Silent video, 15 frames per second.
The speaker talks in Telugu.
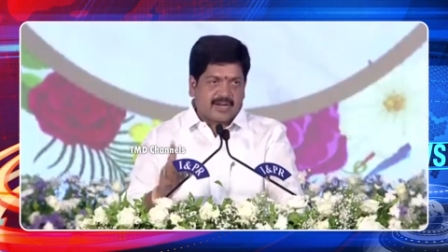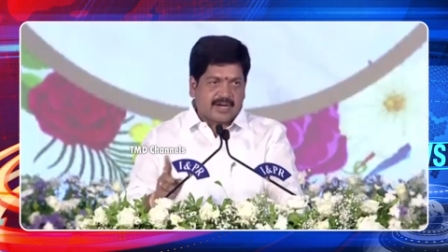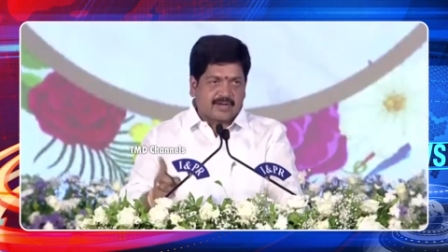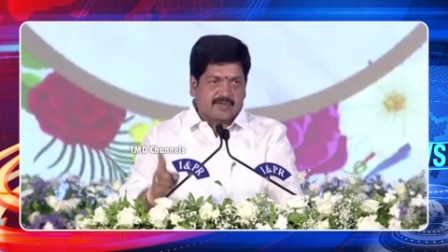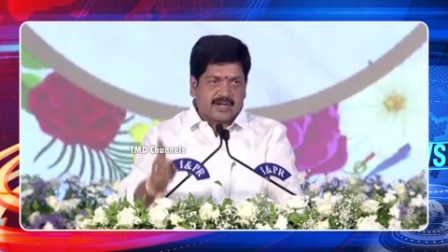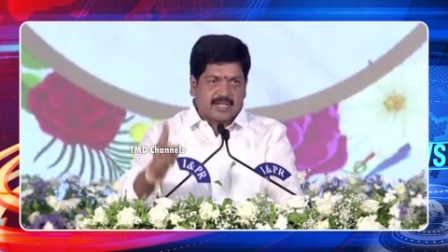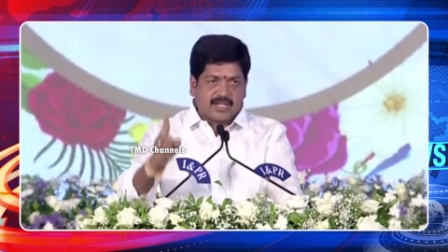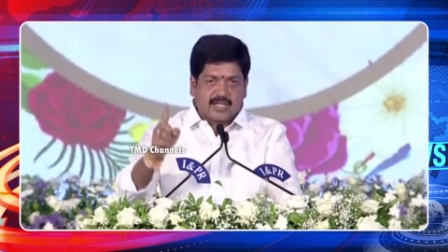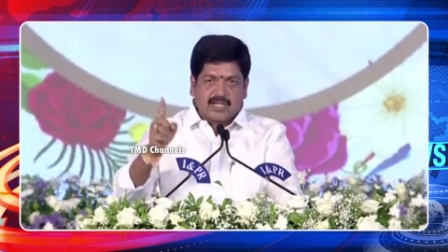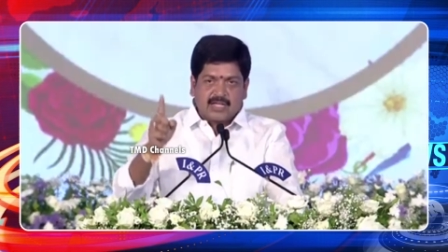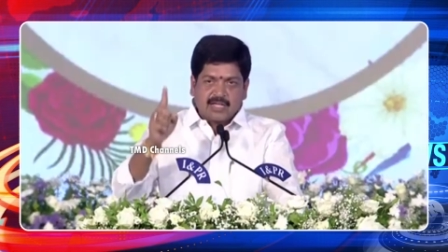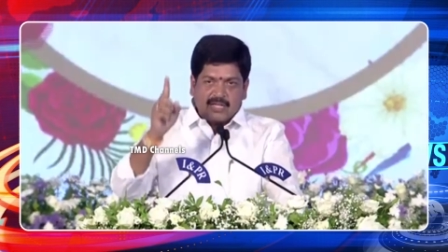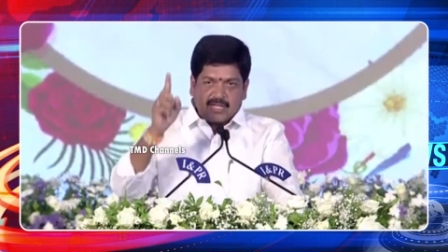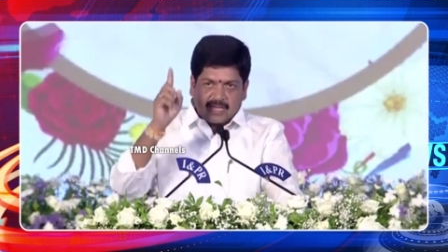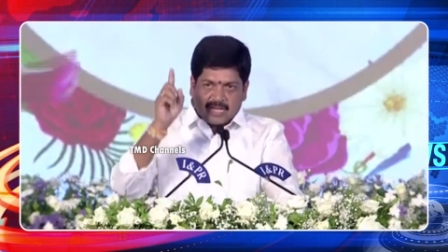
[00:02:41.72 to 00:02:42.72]
నిలబడినటువంటి
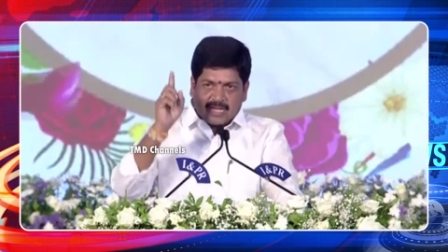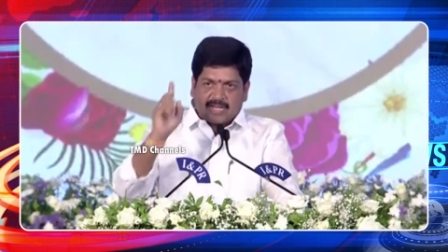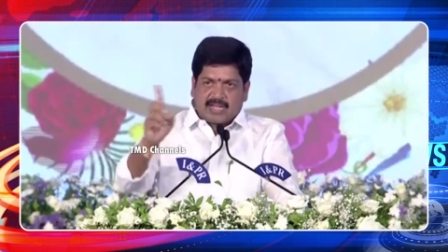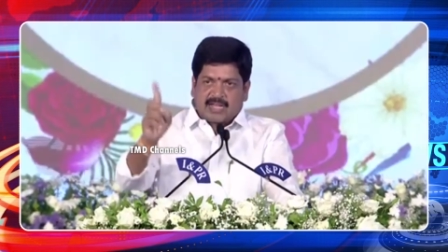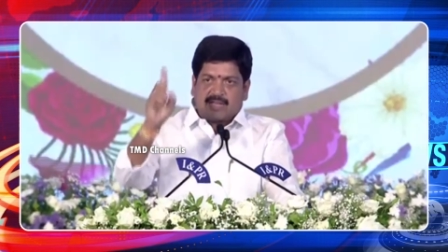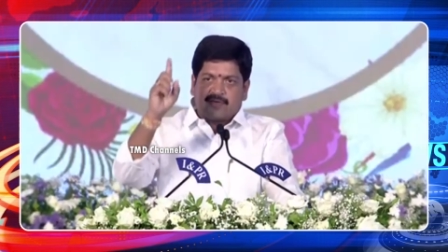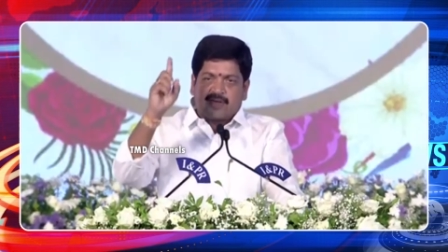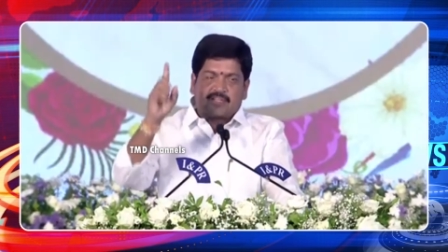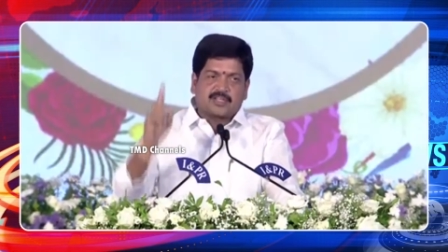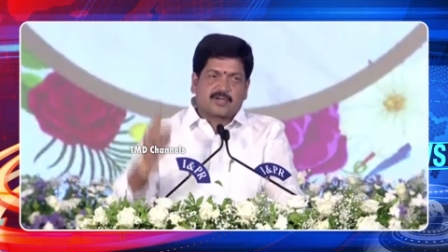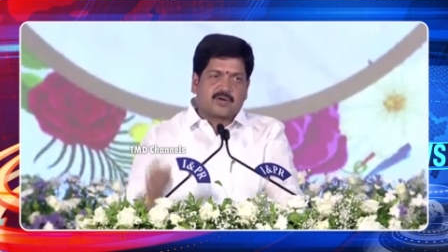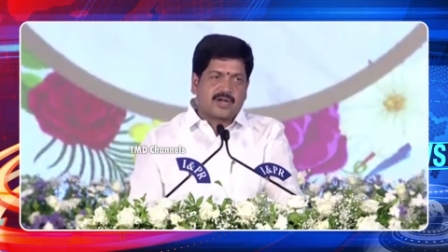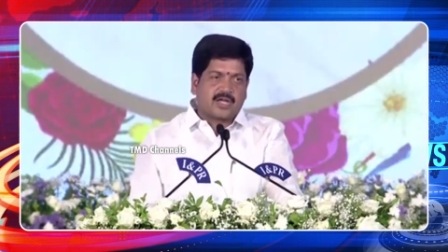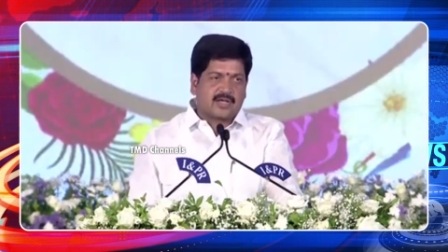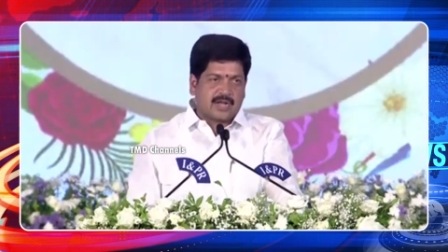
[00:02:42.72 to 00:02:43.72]
ఏకైక వ్యక్తి
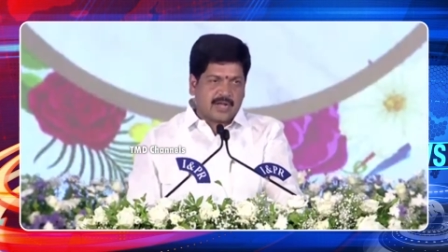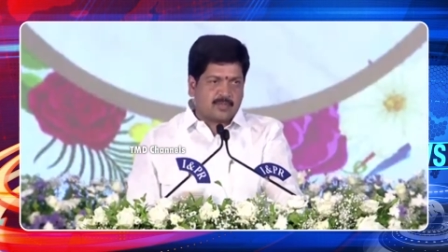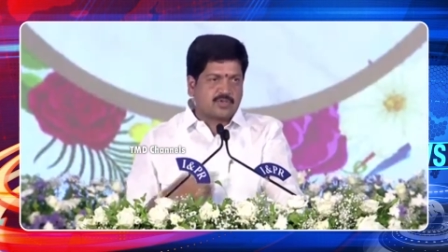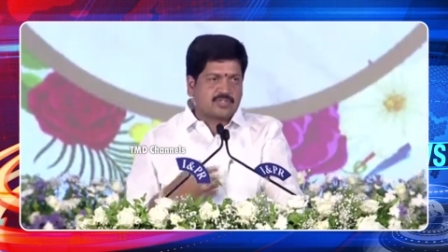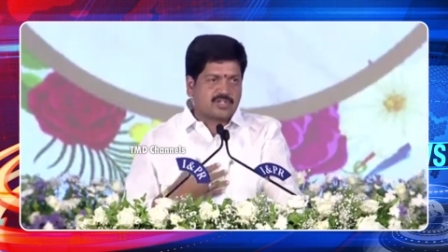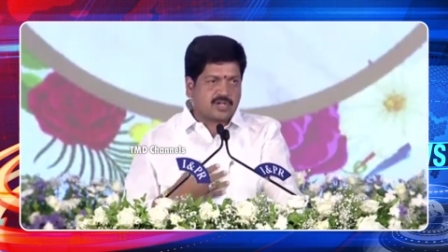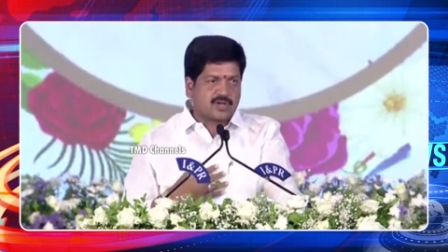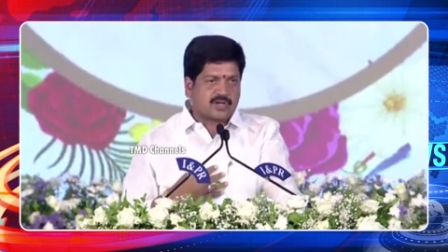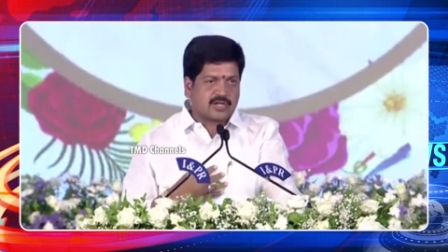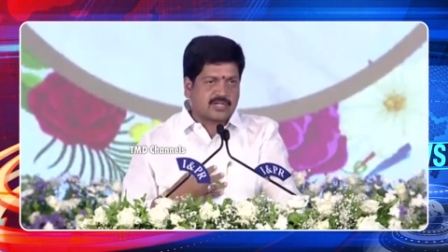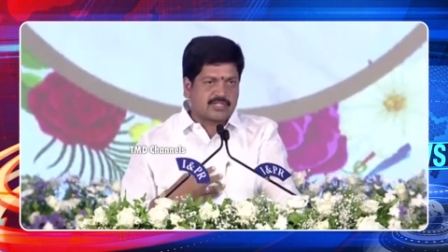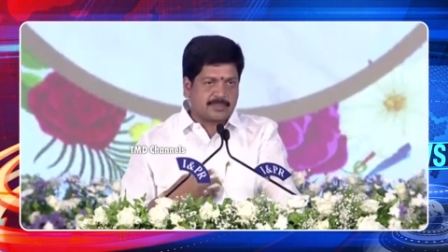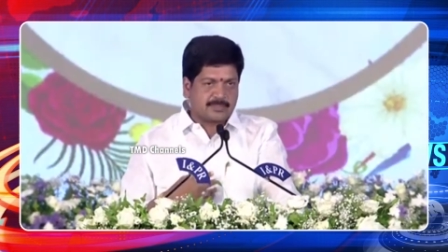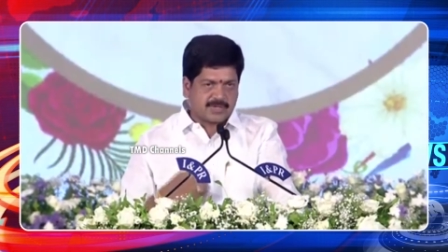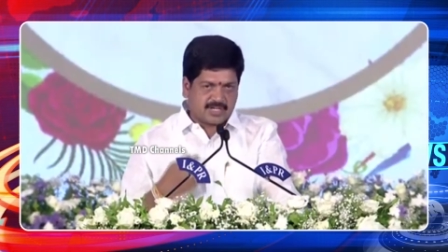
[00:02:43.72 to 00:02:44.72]
కూడా రామోజీరావు గారు
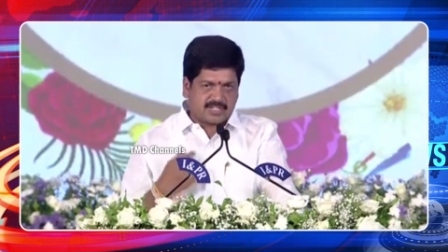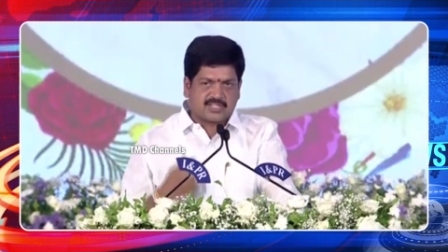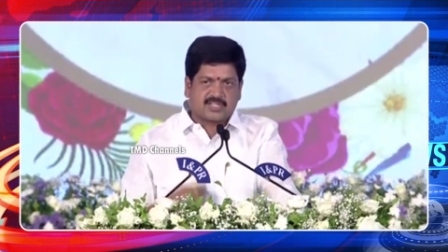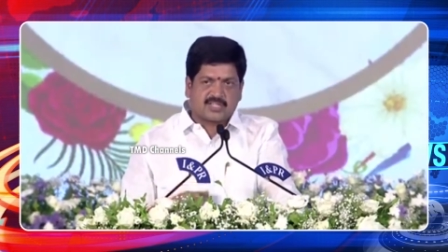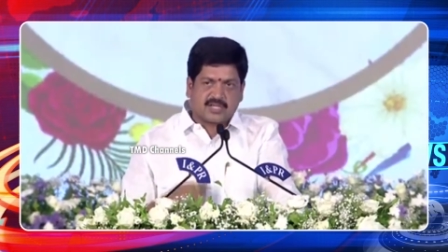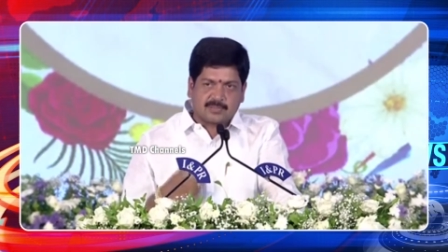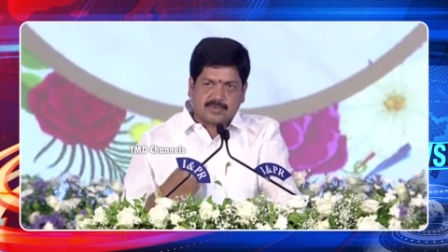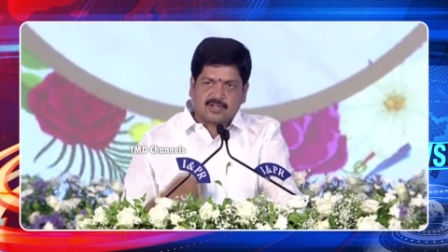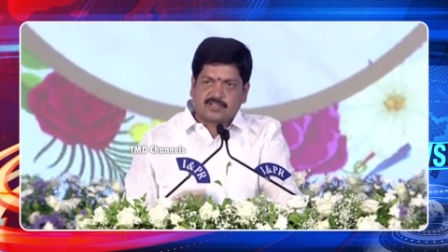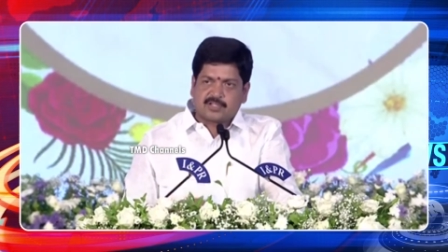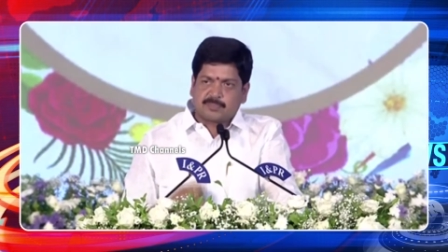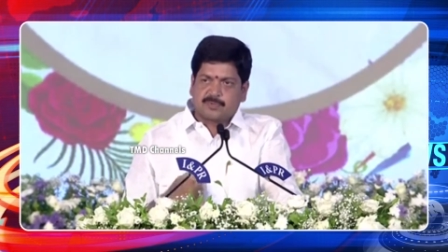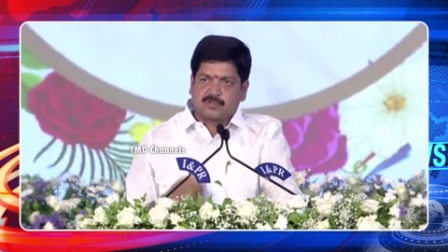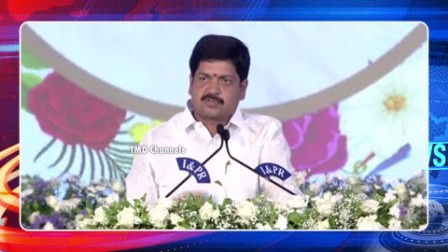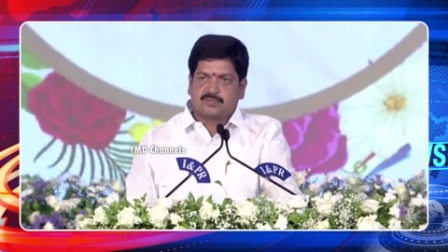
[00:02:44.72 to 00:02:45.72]
అని చెప్పి ఖచ్చితంగా మనం
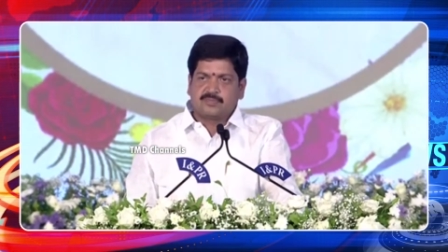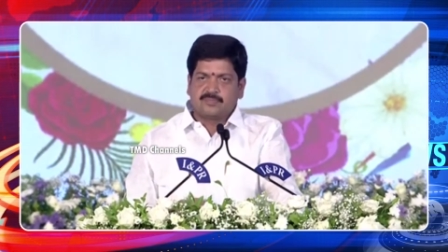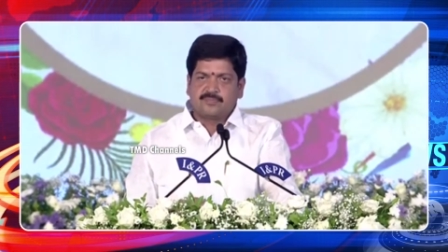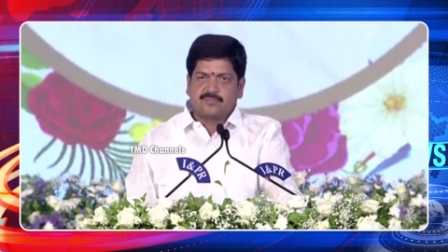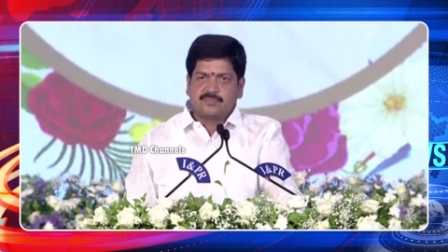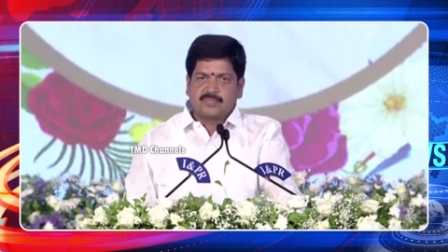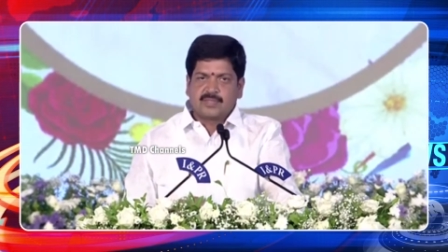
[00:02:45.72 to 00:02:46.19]
చెప్పొచ్చు